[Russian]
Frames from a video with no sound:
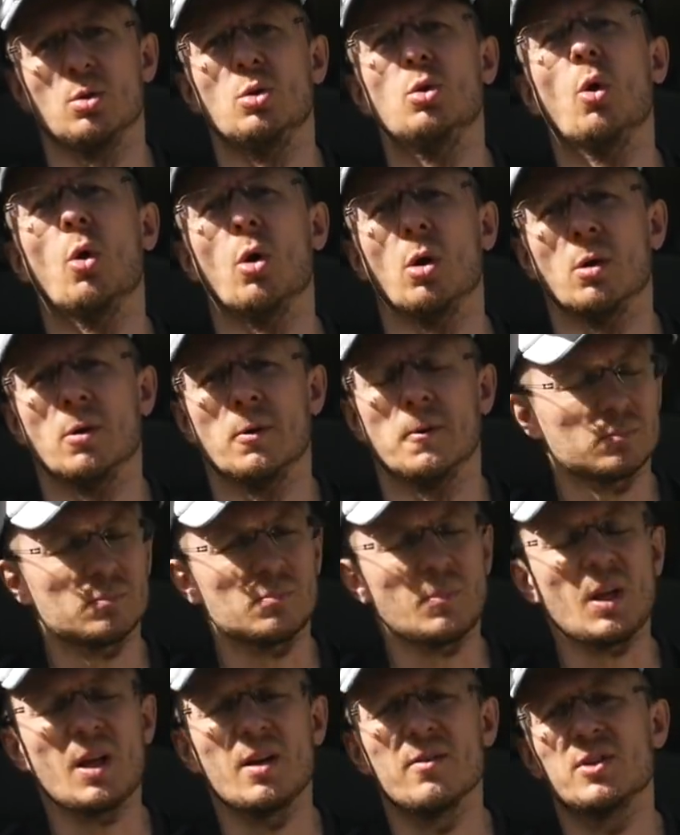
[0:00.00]
Но
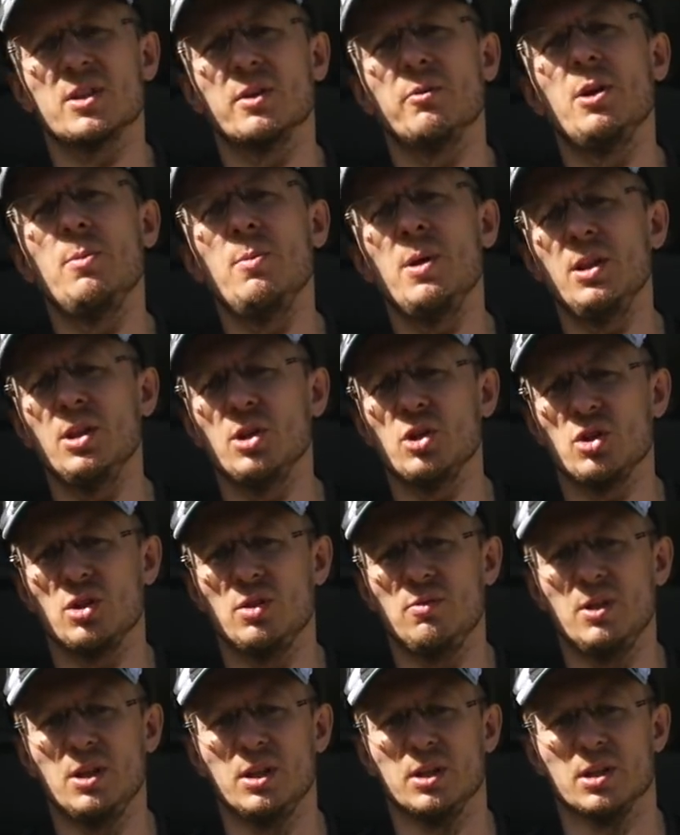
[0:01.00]
в современных же
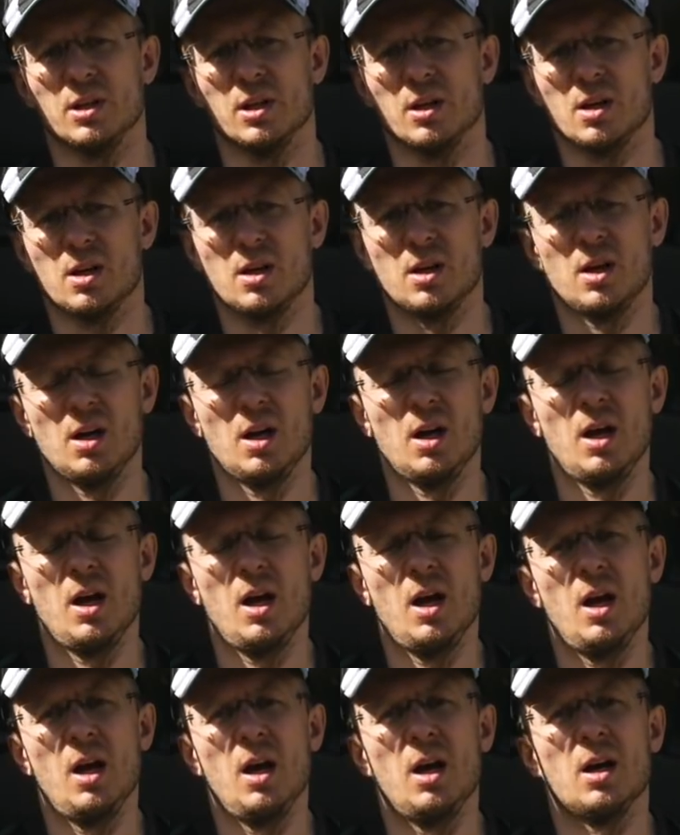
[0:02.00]
двигателях
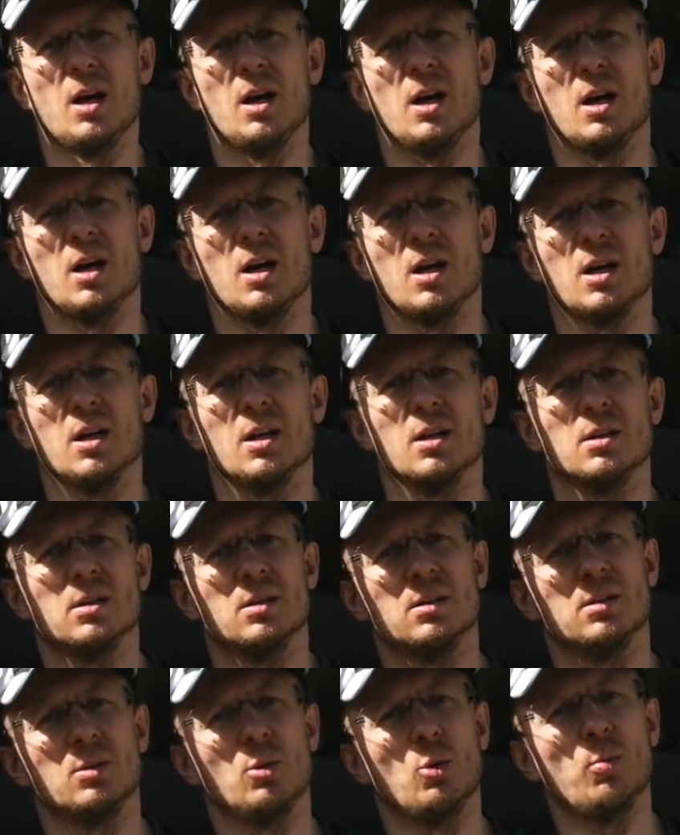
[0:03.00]
э,
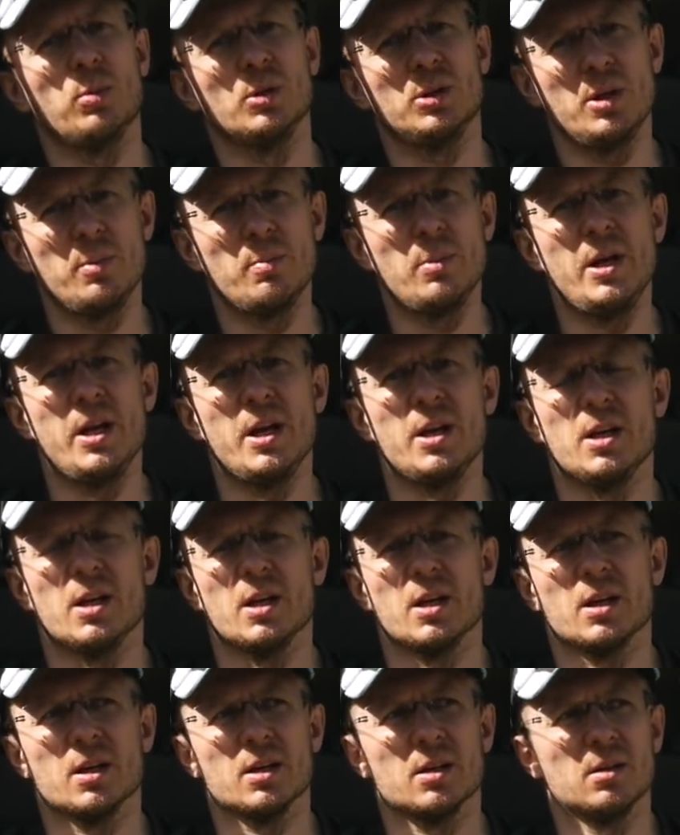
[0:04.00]

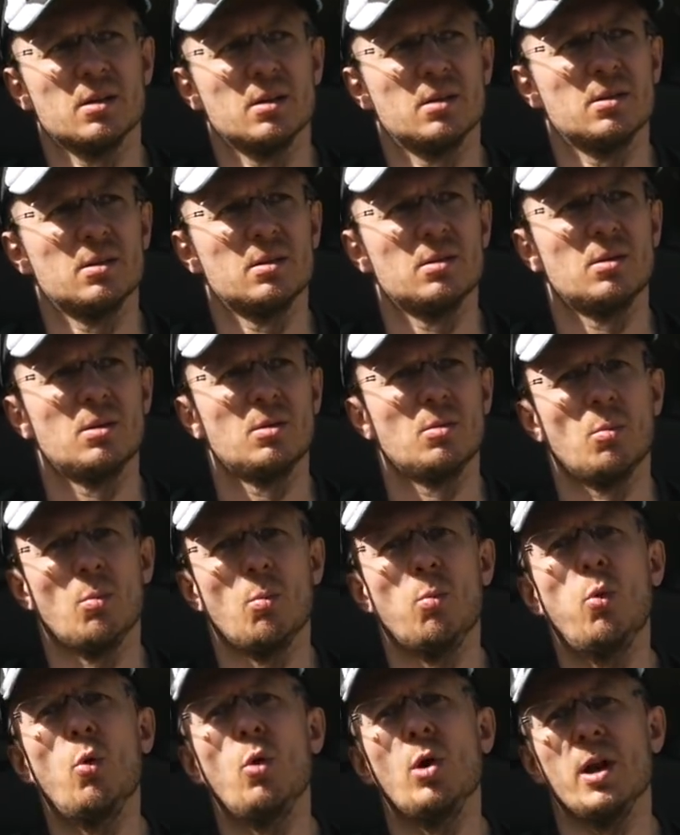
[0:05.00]
употребление
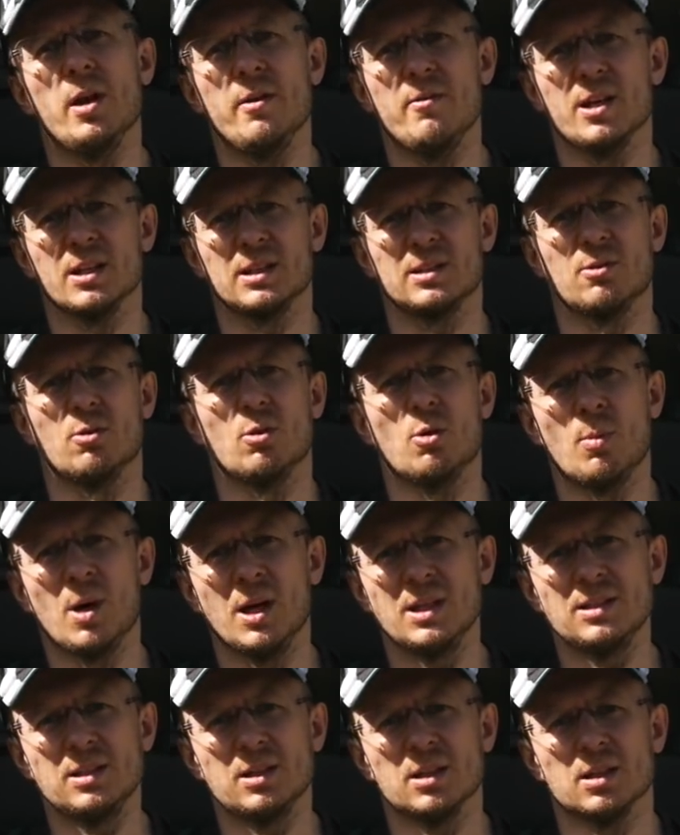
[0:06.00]
более вязкого
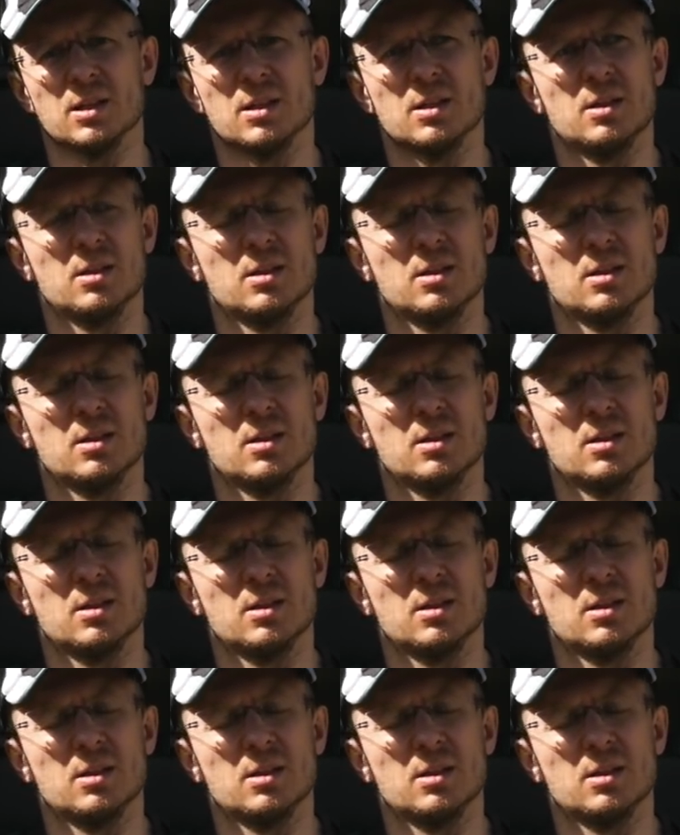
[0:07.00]
масла